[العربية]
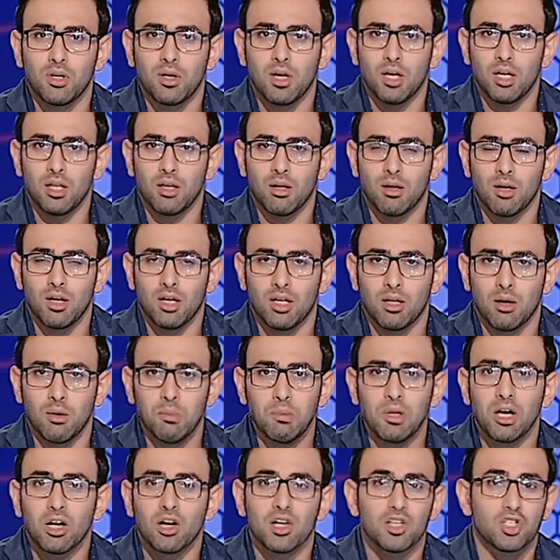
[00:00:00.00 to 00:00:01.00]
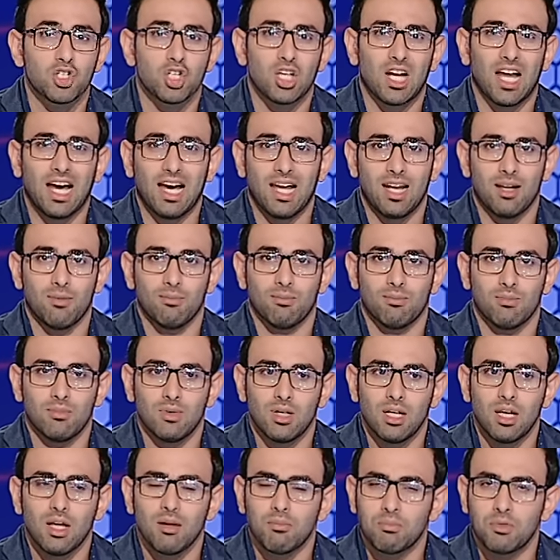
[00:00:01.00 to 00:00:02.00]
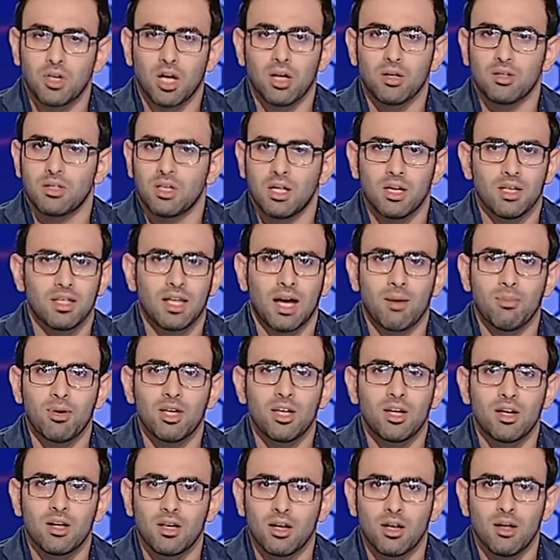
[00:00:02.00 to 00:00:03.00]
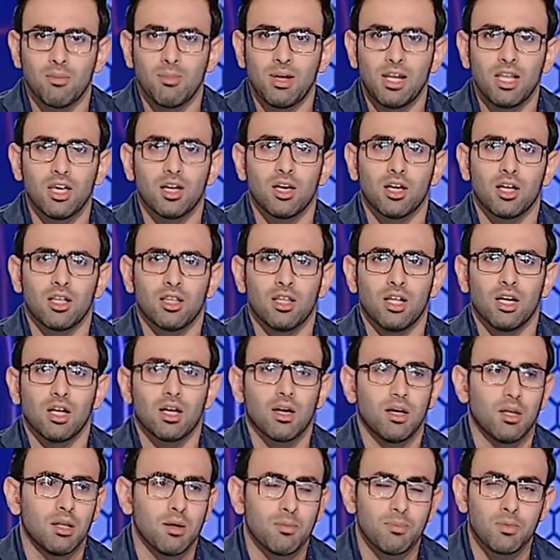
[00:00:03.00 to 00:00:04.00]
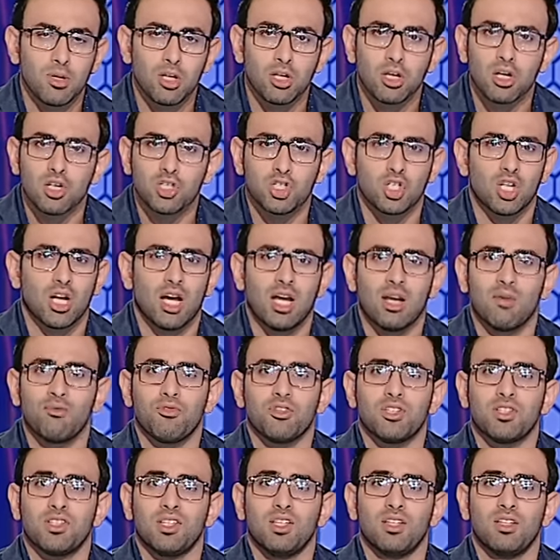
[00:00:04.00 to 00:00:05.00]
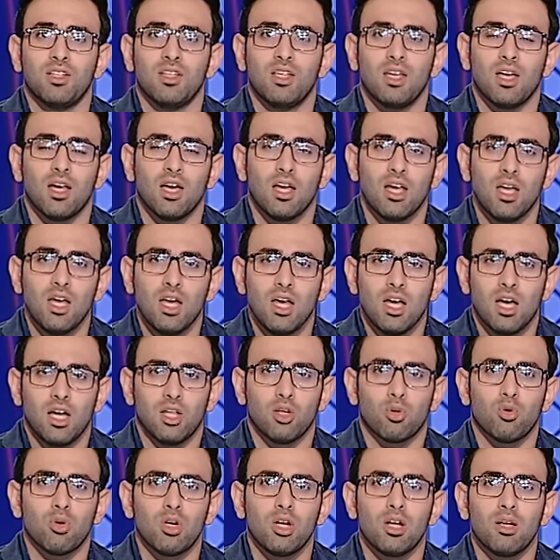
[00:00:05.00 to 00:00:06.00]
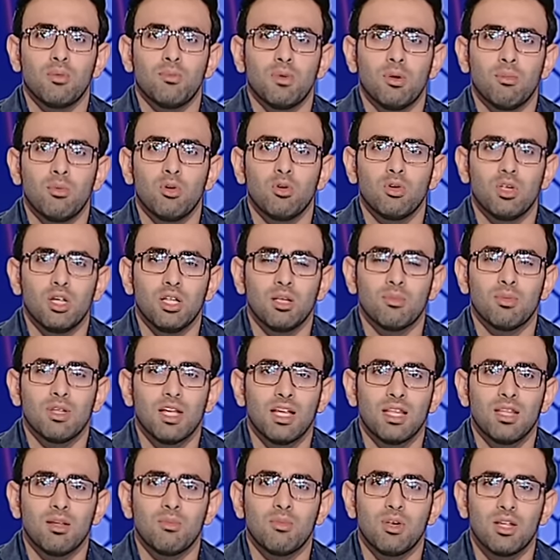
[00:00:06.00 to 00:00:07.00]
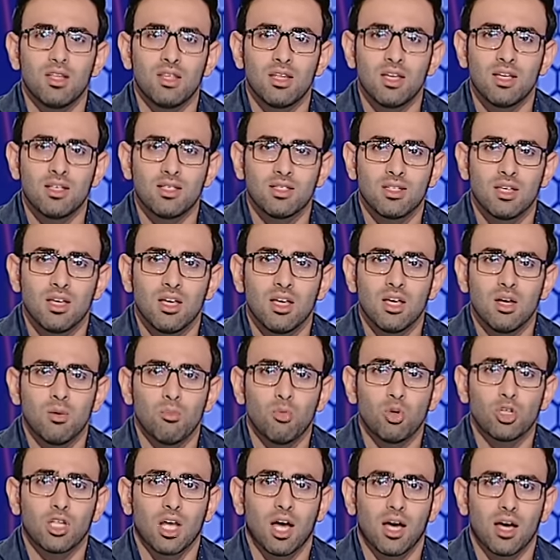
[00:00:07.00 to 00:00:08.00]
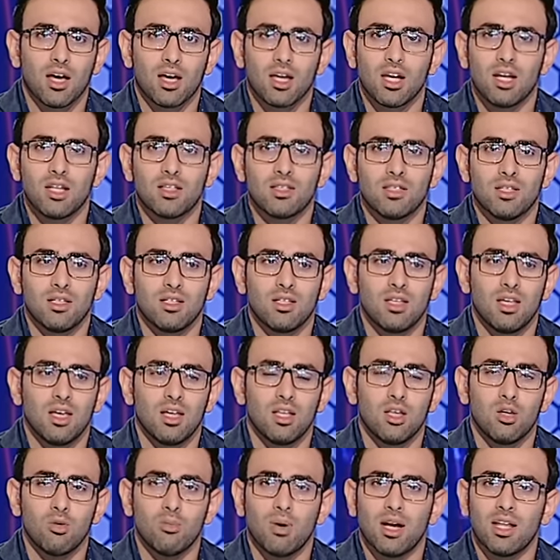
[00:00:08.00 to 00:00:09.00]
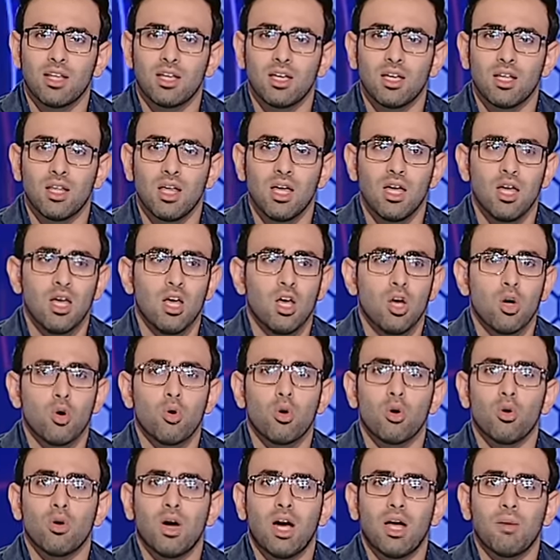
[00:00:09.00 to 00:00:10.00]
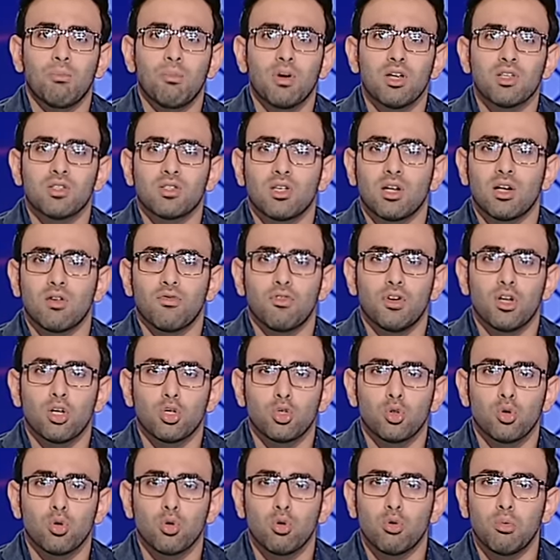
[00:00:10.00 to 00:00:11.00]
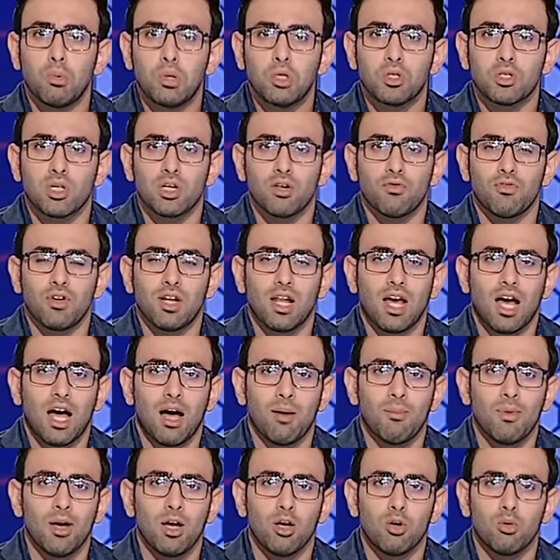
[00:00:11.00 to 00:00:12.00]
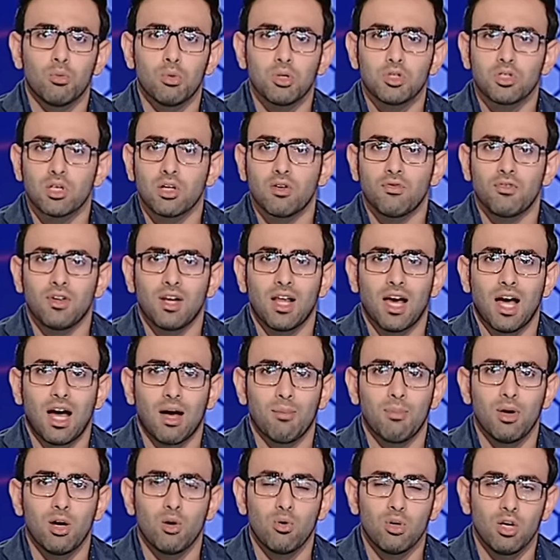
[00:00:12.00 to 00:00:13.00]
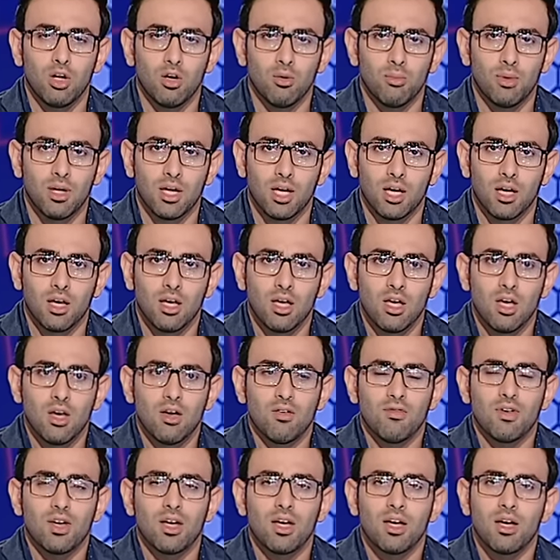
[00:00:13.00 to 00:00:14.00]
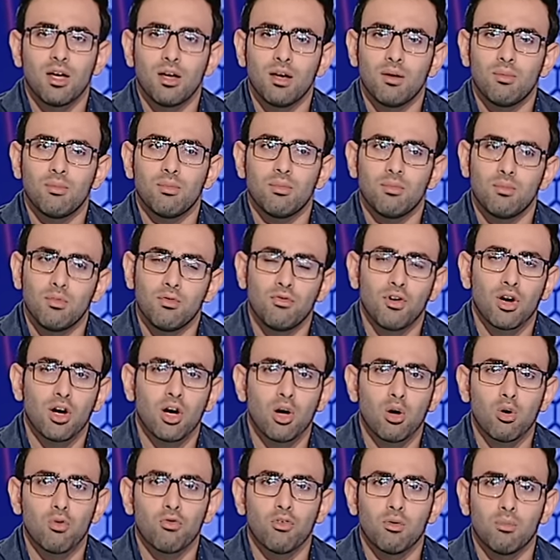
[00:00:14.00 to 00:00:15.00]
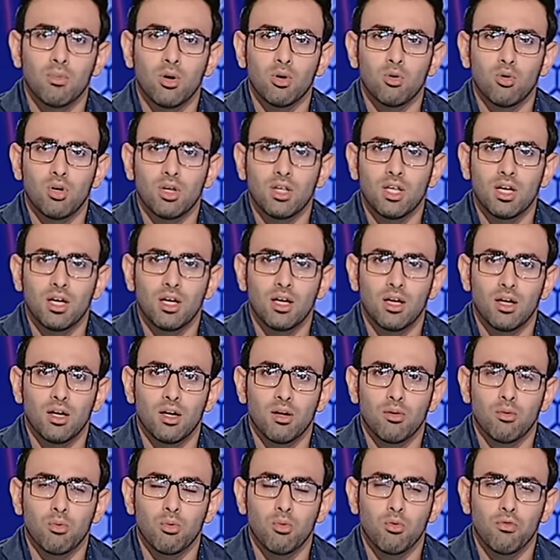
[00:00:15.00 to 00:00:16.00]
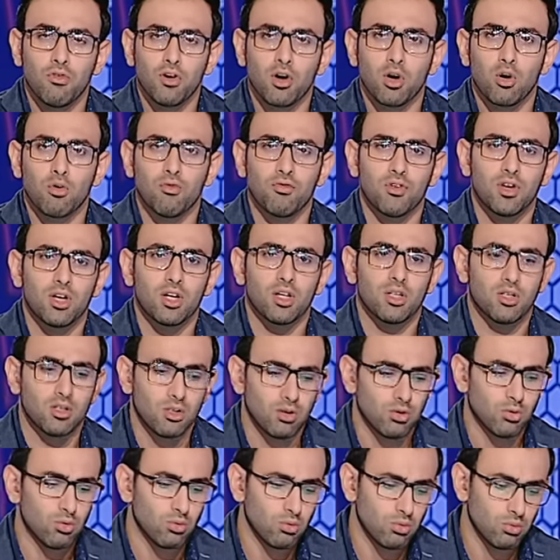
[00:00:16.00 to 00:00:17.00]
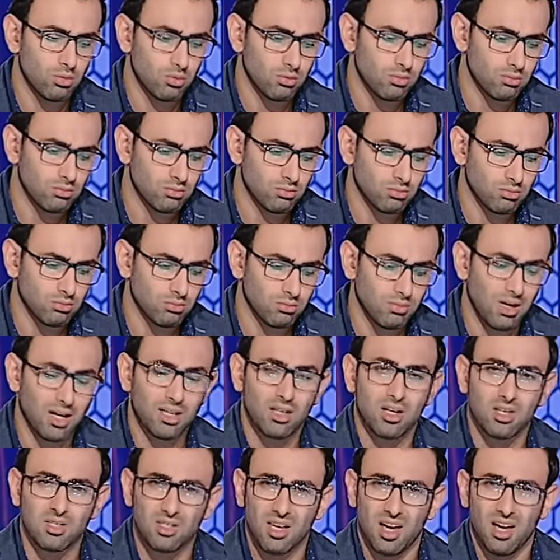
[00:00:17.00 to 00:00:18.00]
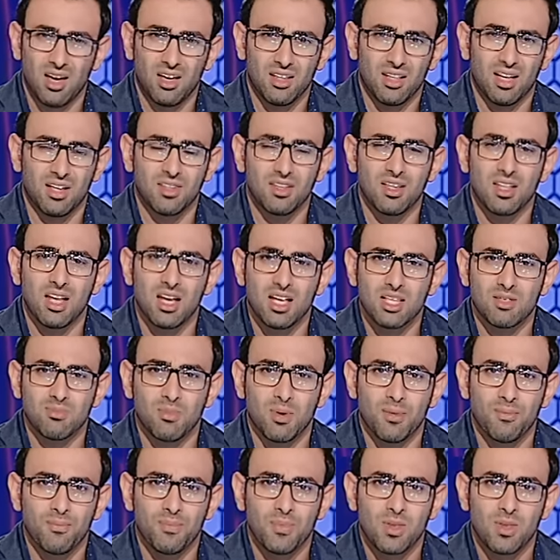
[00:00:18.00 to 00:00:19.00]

احنا احنا ما بننقذش العالم تعبير بليغ جدا لك احنا ما بننقذش العالم في 90 دقيقه احنا كل اللي بنعمله ان احنا بنقدم للناس متعه خلال 90 دقيقه دي وبعد كده كل واحد بينصرف الى شغله وبينصرف الى اعماله وبينصرف الى اعبائه اليوميه ففكروا في الموضوع ده وفكروا في فكره انه معنى اصح احنا عندنا ازمه